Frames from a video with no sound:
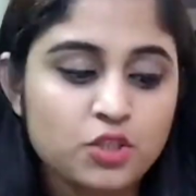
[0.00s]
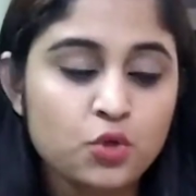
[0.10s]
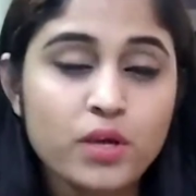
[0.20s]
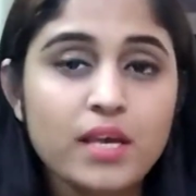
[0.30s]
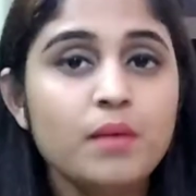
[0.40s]

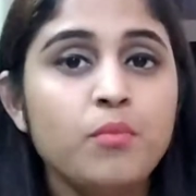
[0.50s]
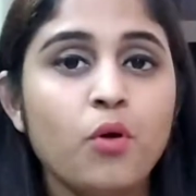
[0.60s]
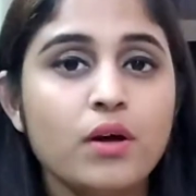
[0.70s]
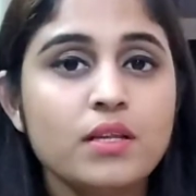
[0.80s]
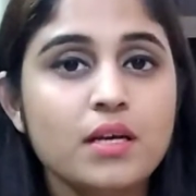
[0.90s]
चूँकि ये
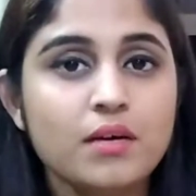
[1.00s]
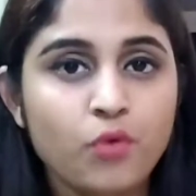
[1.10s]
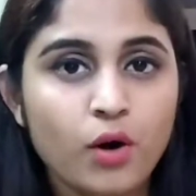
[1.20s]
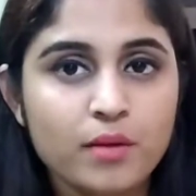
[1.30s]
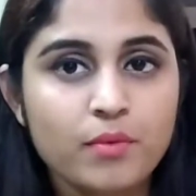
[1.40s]
बहुत
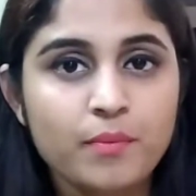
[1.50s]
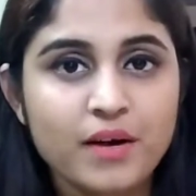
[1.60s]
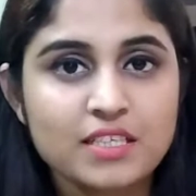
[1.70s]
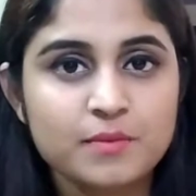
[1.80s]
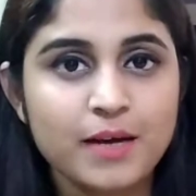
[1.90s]
अफोर्डेबल
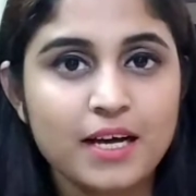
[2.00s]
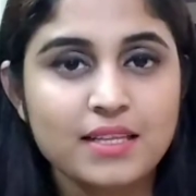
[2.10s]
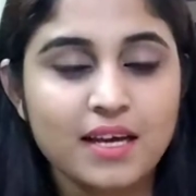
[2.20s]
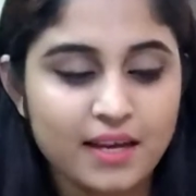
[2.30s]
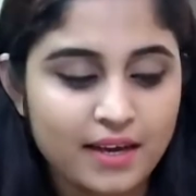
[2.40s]
प्राइस पे
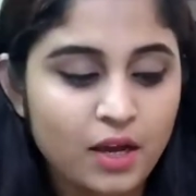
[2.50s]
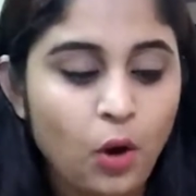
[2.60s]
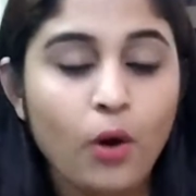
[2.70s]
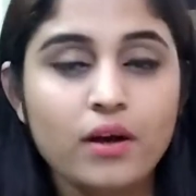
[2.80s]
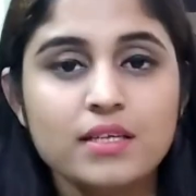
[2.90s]
आता है
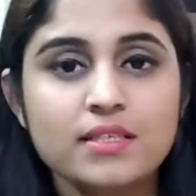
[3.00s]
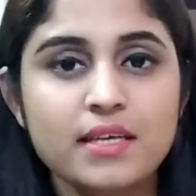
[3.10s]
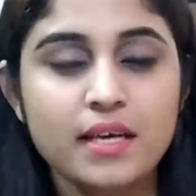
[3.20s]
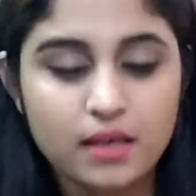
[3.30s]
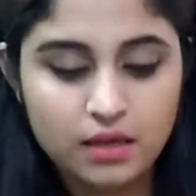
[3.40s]
और
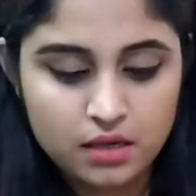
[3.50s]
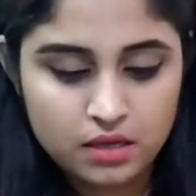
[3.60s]
इसके